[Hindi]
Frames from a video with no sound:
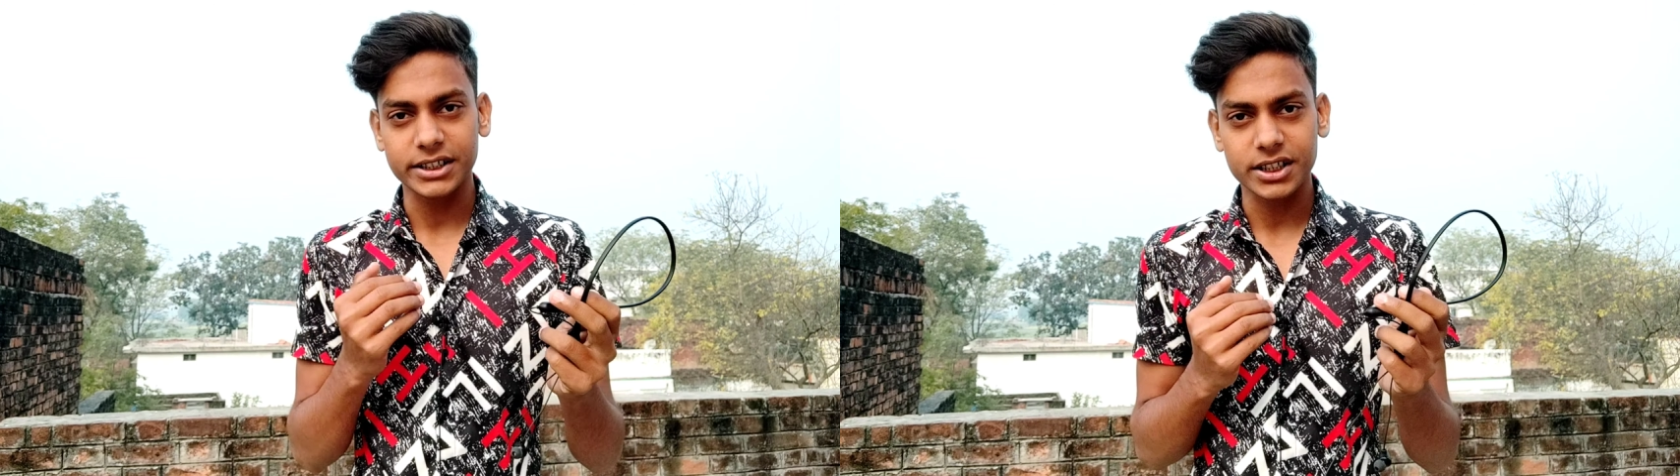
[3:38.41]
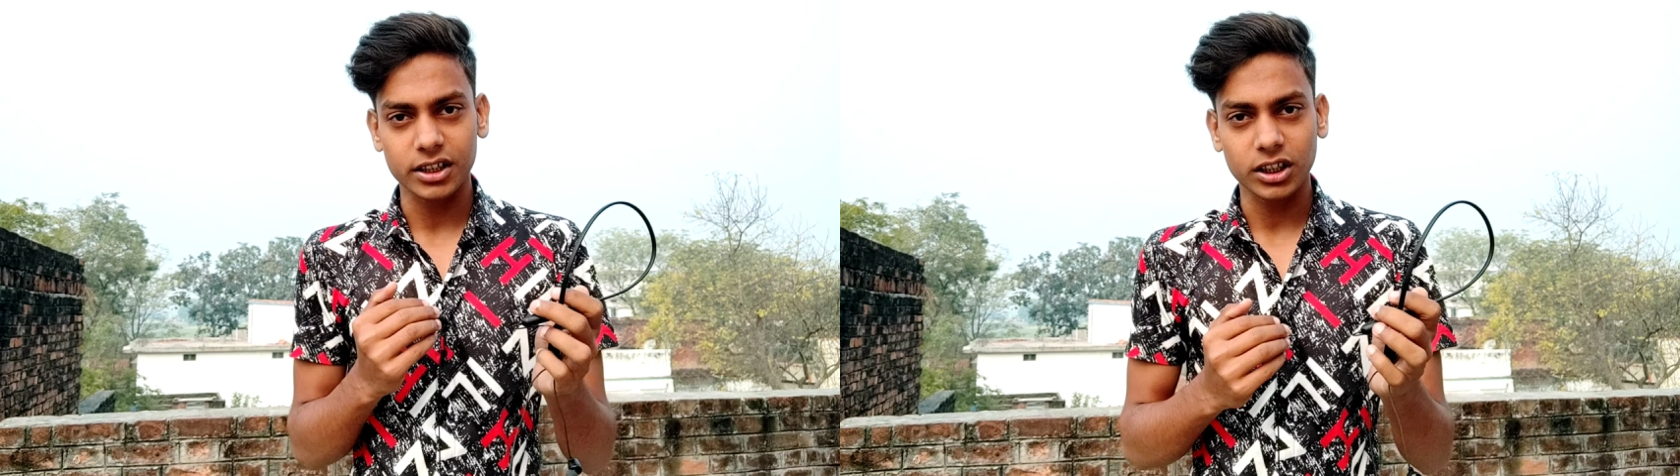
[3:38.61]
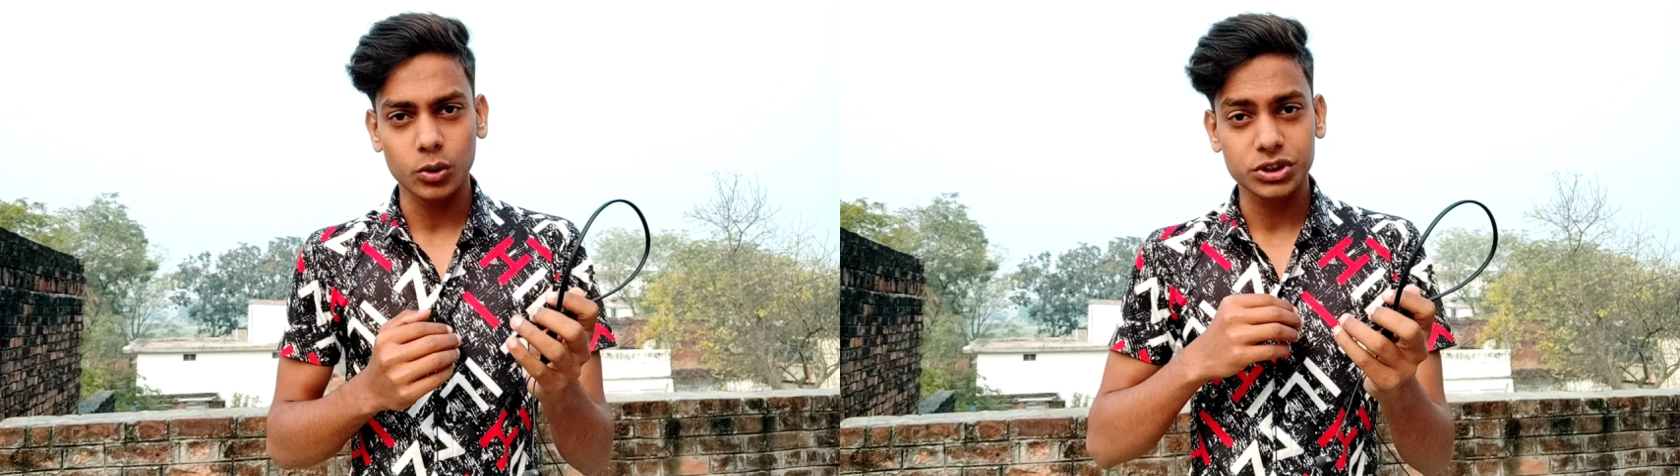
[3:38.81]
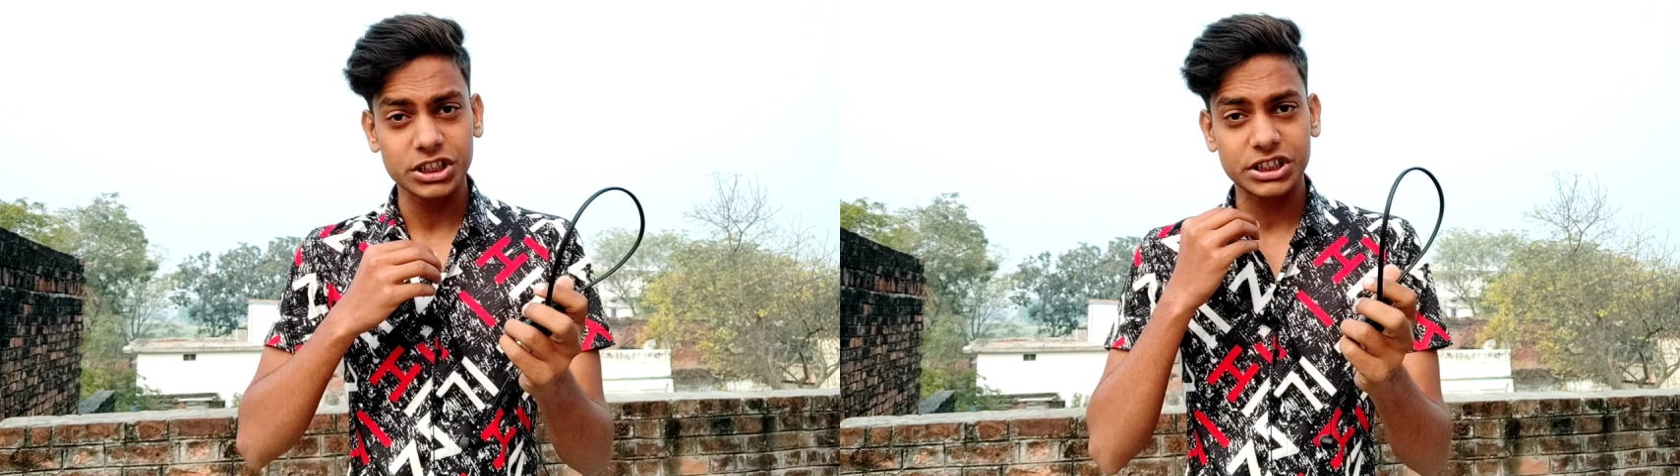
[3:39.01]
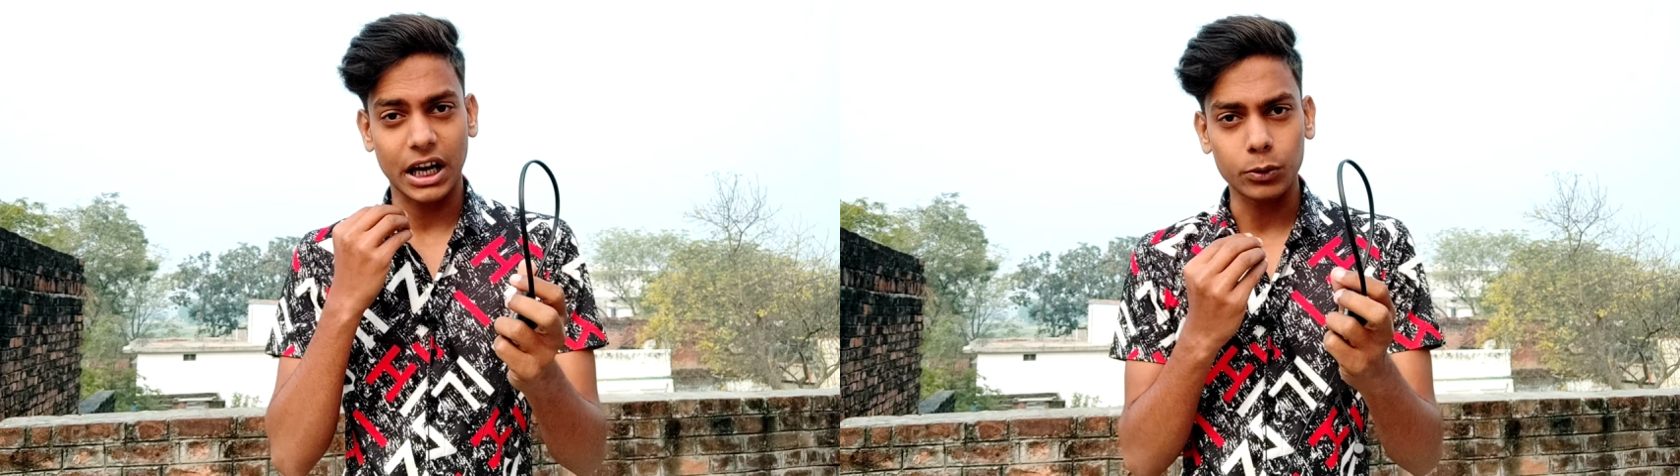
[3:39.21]
टेस्ट करता हूँ
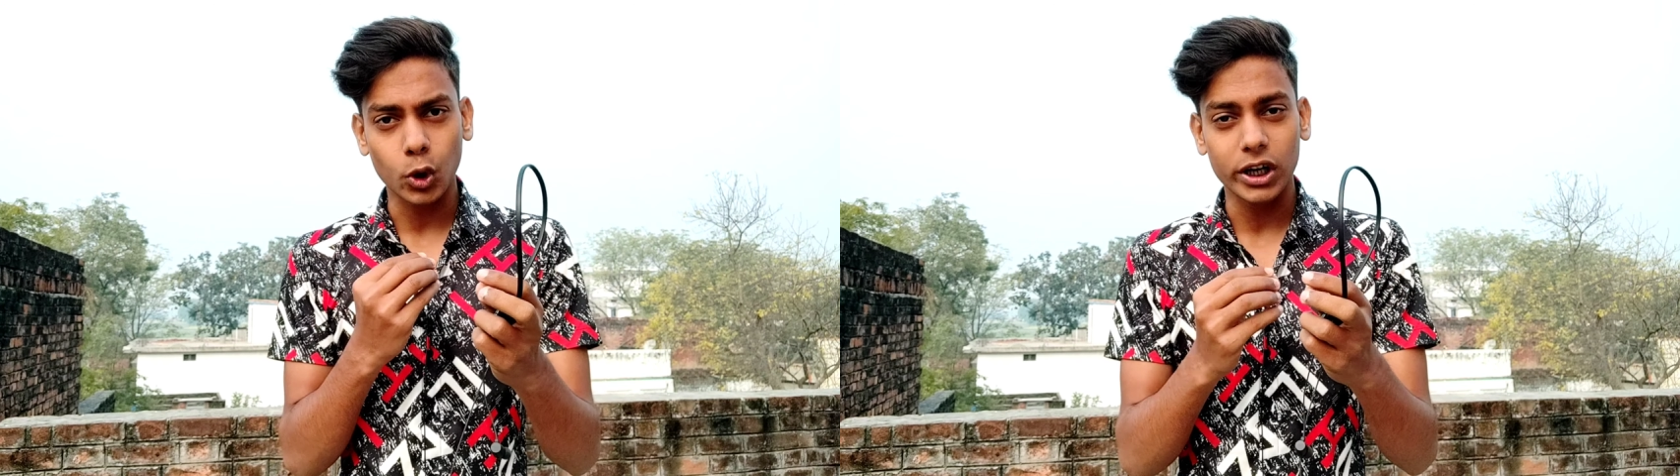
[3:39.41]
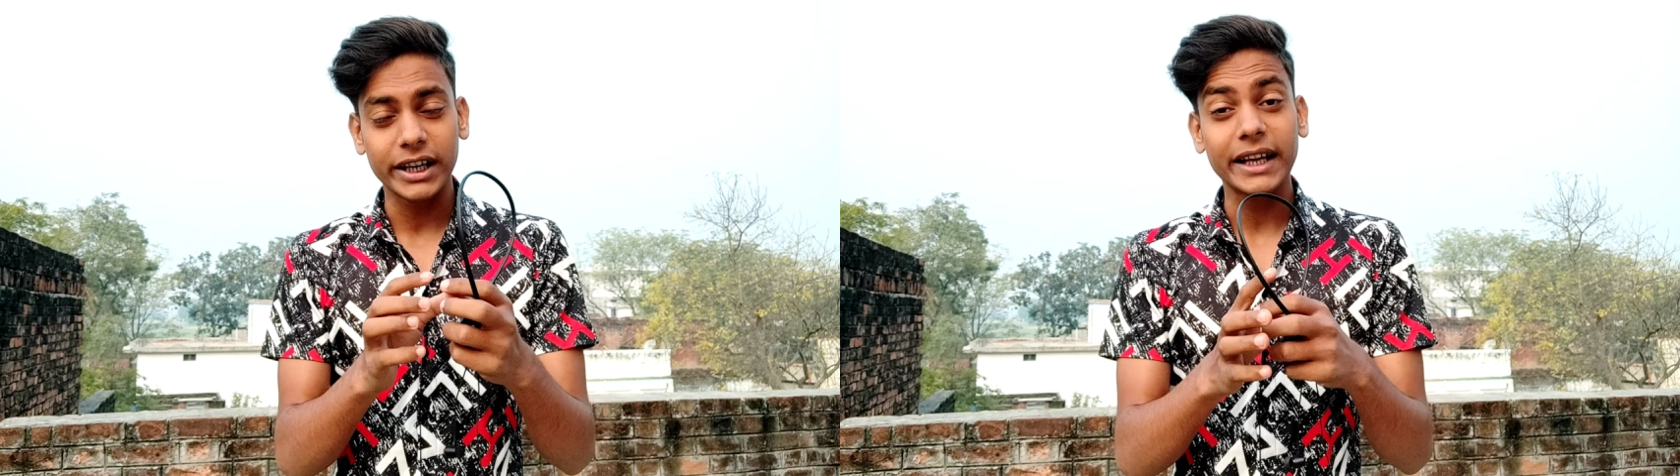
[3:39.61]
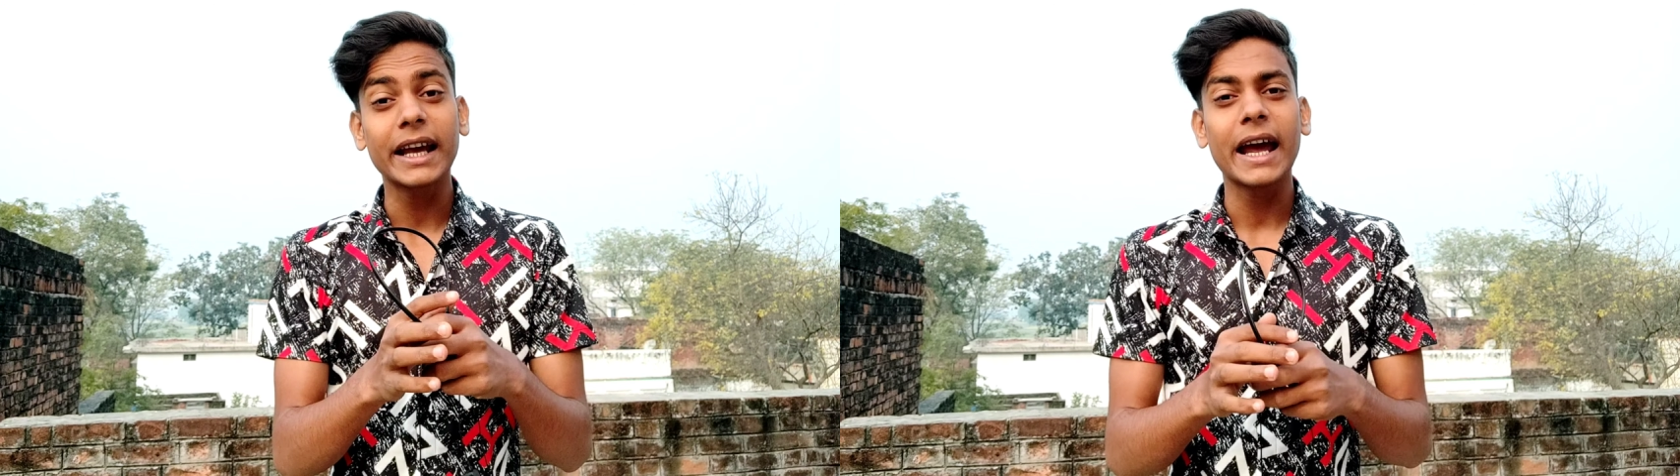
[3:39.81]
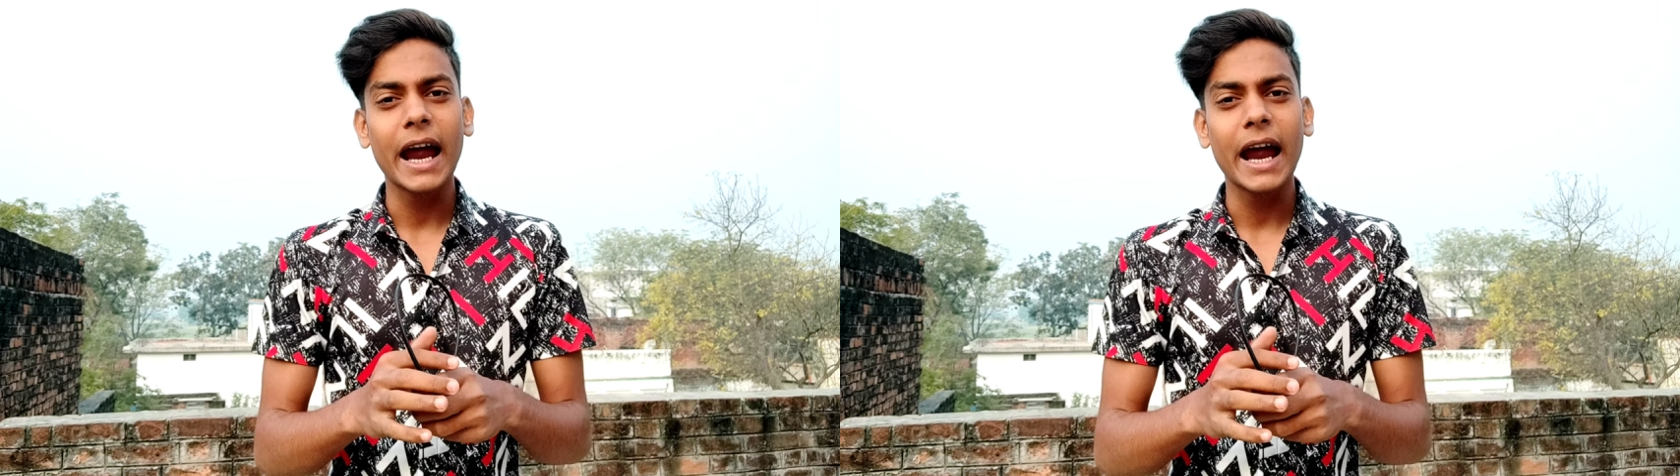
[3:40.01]
इसकी साउंड क्वालिटी